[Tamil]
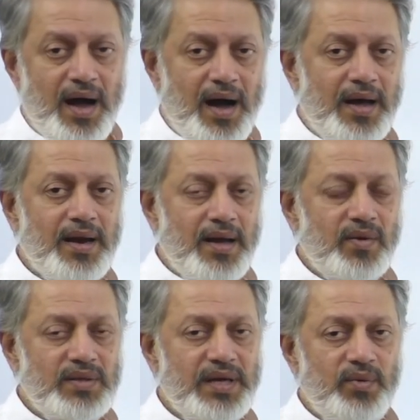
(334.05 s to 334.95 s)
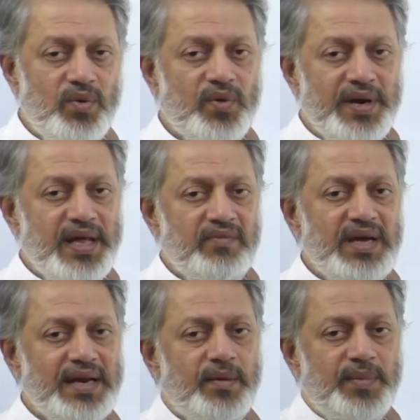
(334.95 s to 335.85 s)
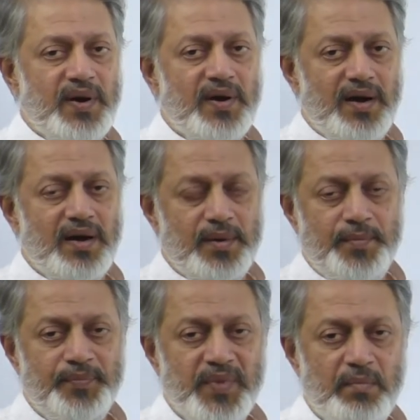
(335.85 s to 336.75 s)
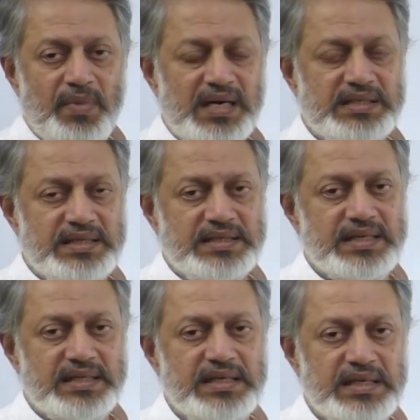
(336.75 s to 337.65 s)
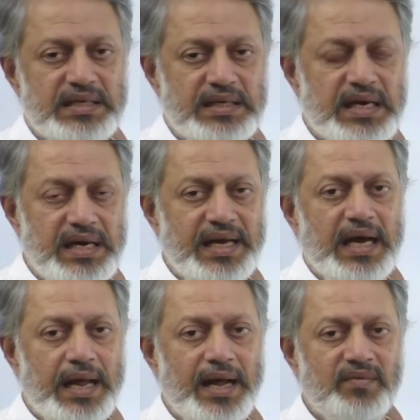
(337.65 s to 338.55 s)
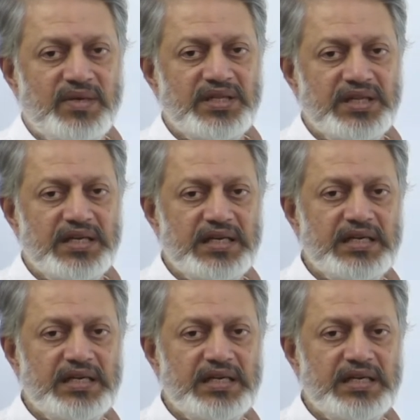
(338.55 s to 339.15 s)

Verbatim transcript: ஆறாவது அறிவு கொண்ட இவன் என்ன பண்றான் பாஷை சேர்ந்து கிளியாரா வந்து